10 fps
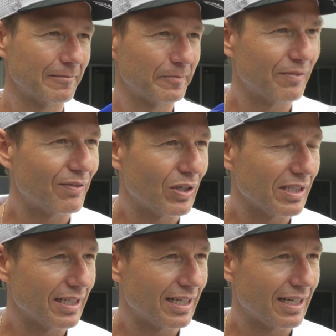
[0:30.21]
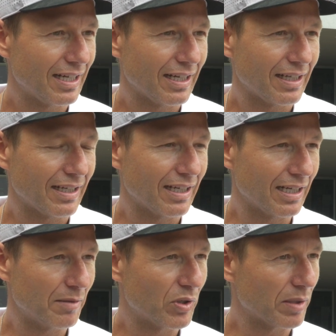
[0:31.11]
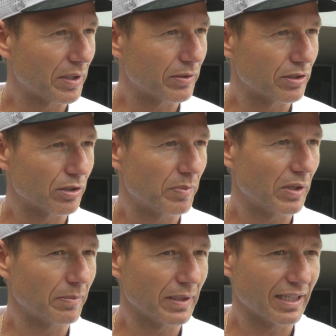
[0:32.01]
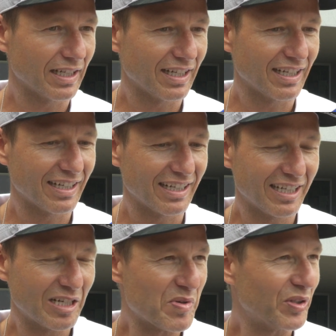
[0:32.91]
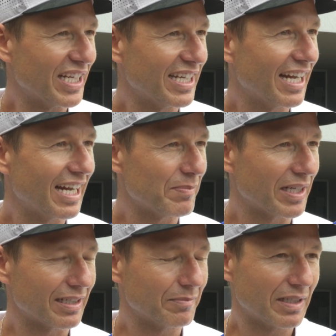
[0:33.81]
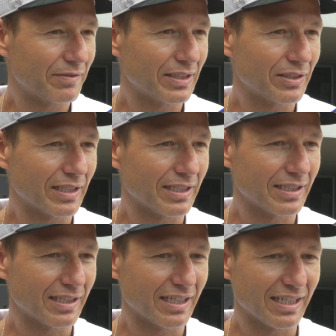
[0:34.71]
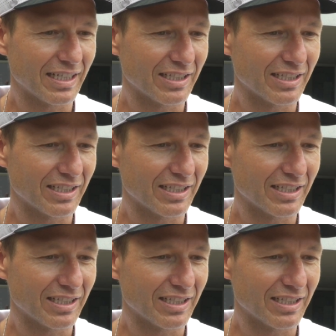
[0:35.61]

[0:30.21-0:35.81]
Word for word: la voglia e, e l'amore per questo sport perché è nel mio DNA, mi ha fatto crescere,